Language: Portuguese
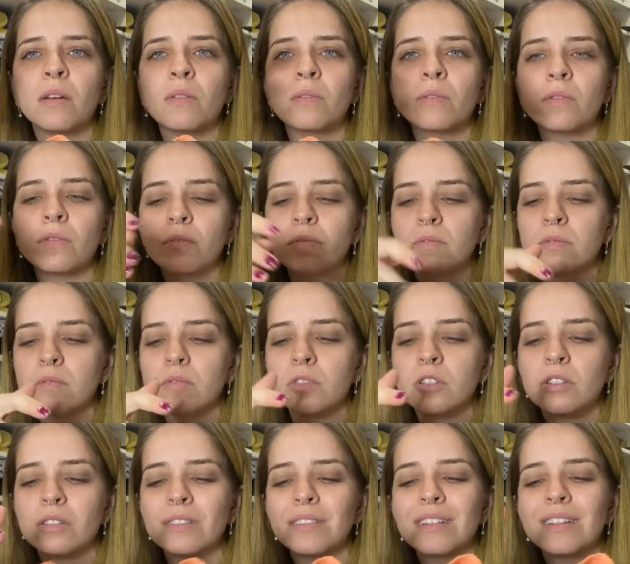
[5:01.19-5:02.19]
O,
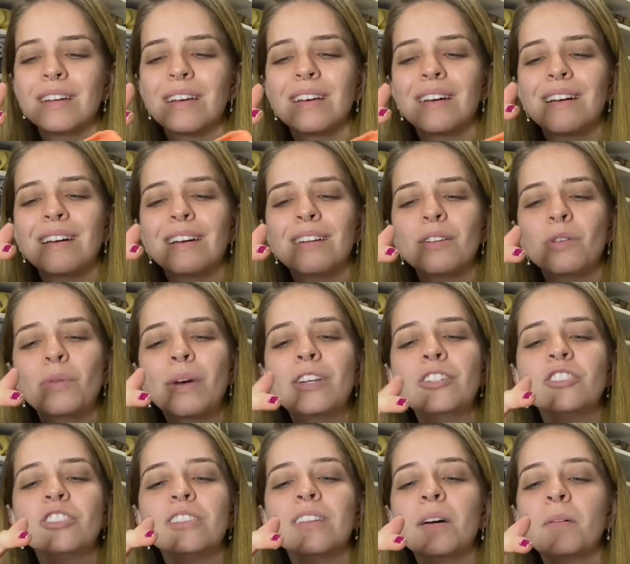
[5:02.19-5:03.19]
não é
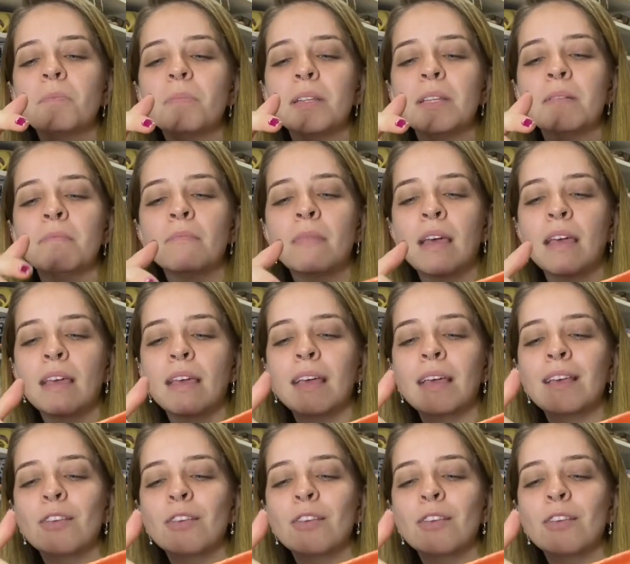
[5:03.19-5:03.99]
estampa também,